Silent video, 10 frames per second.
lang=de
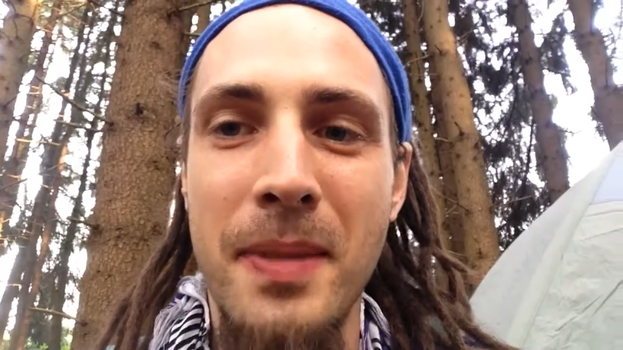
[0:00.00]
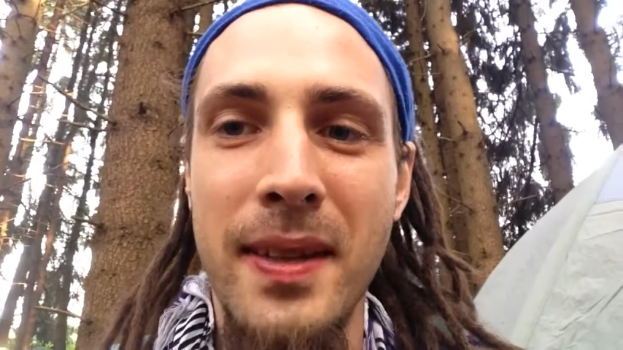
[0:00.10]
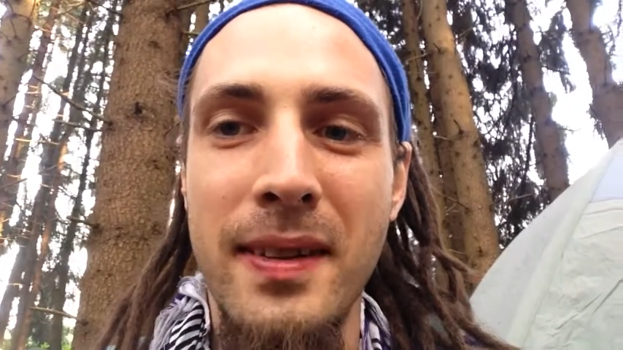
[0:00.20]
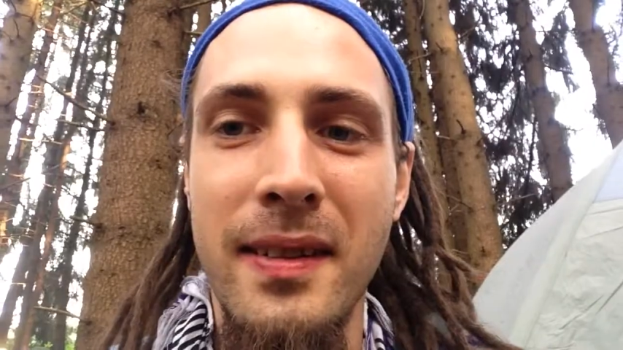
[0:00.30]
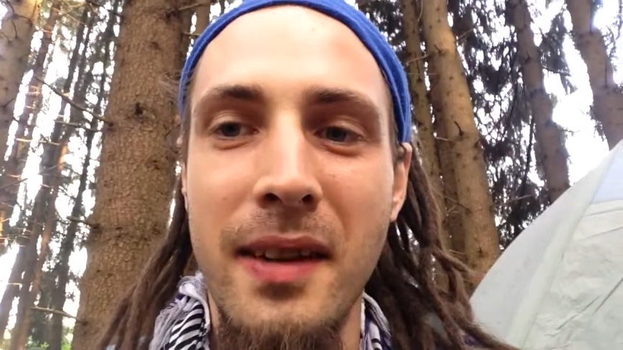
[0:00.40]

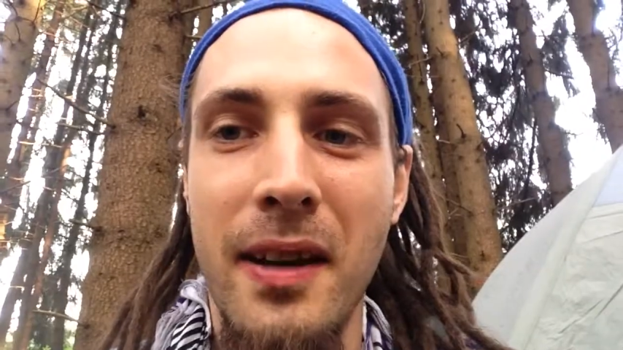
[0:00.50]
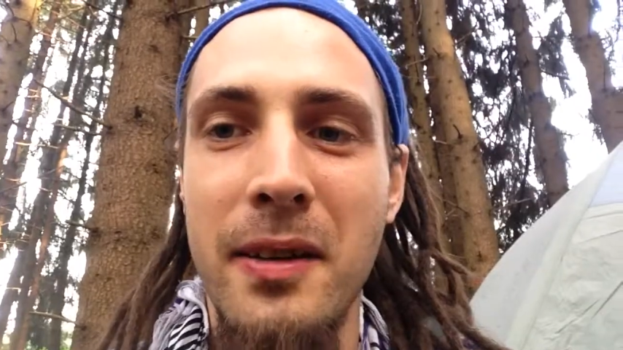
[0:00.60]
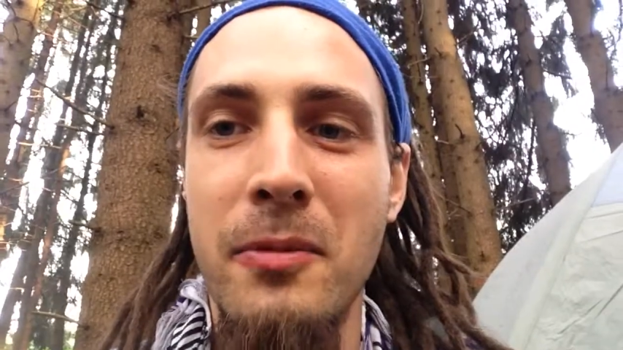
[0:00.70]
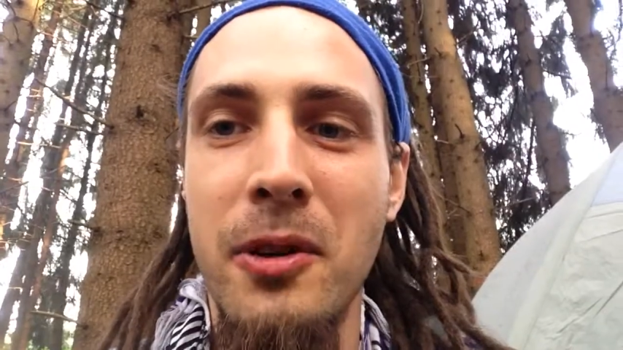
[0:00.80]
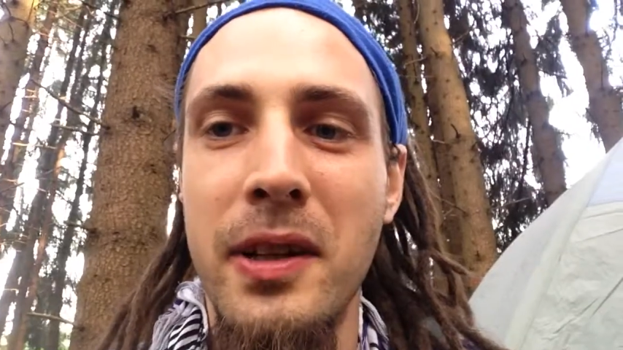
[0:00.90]
bis nach
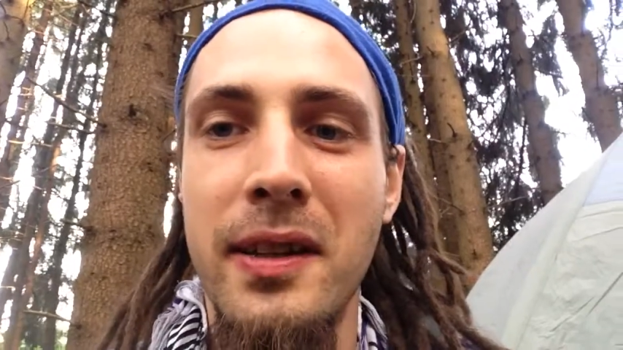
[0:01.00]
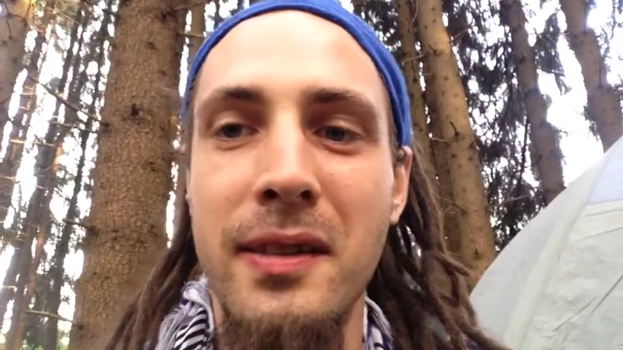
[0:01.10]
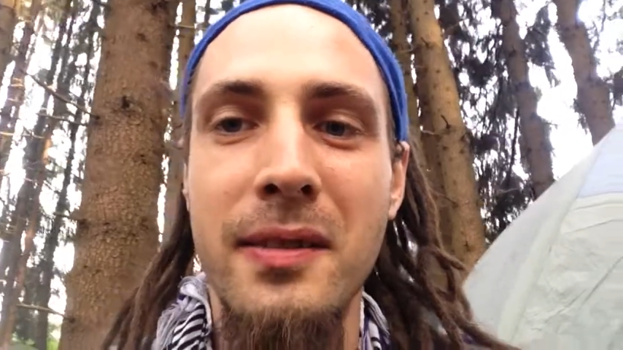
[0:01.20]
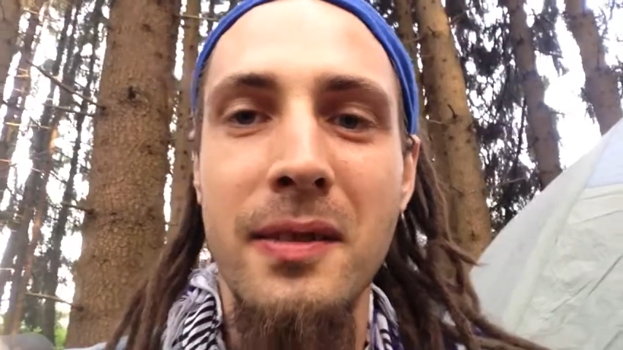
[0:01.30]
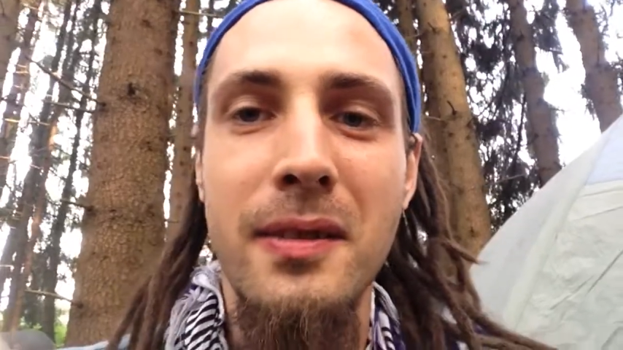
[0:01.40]
dem Wochenende.
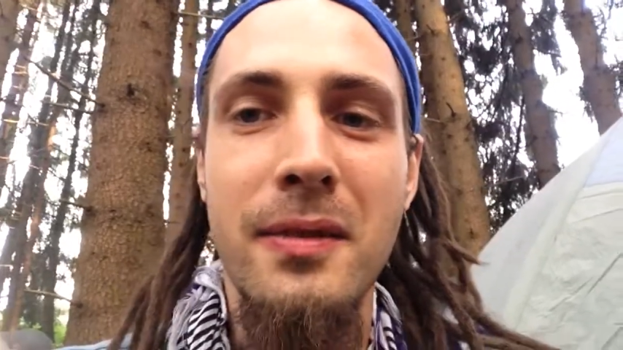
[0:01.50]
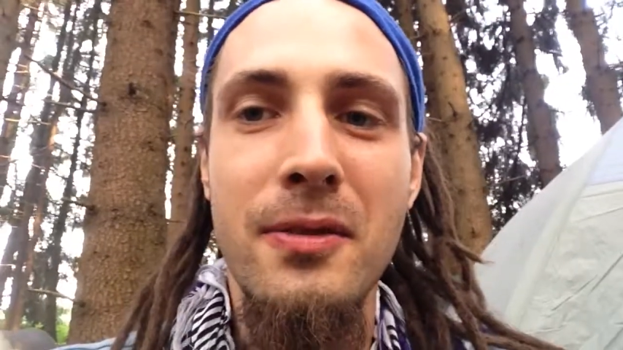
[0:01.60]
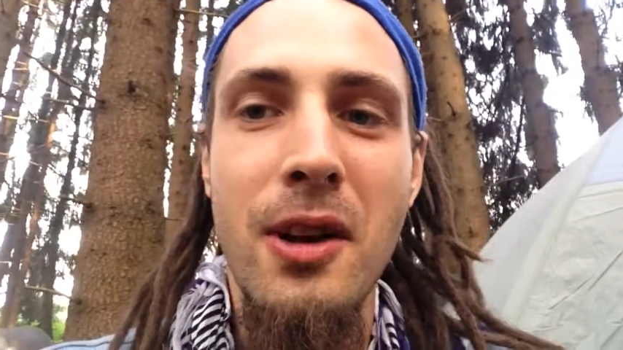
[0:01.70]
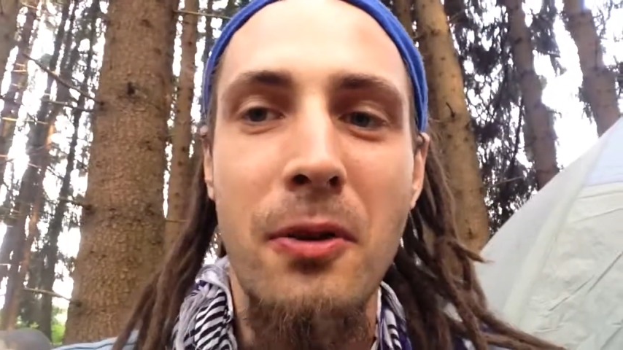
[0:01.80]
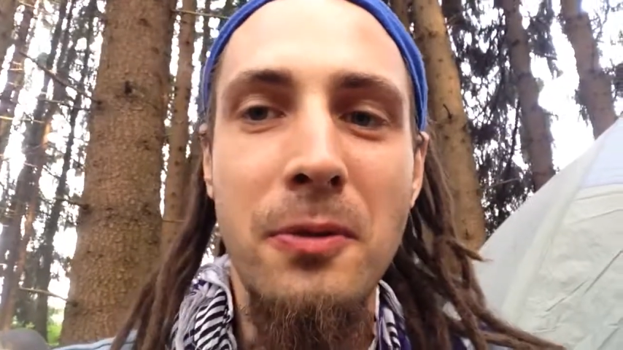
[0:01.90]

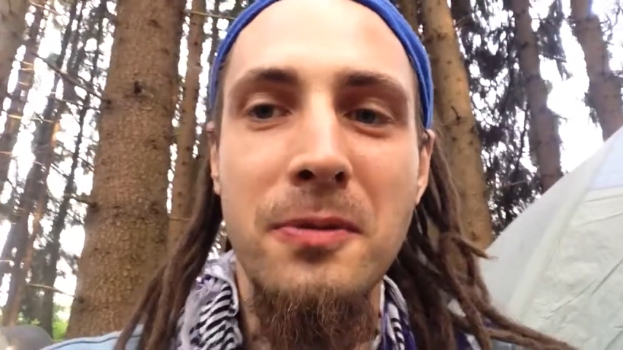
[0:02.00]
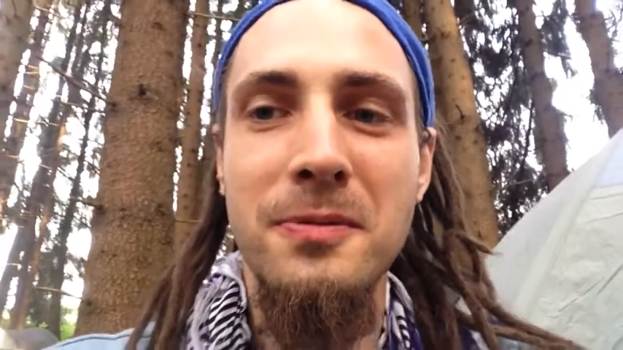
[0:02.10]
Ciao.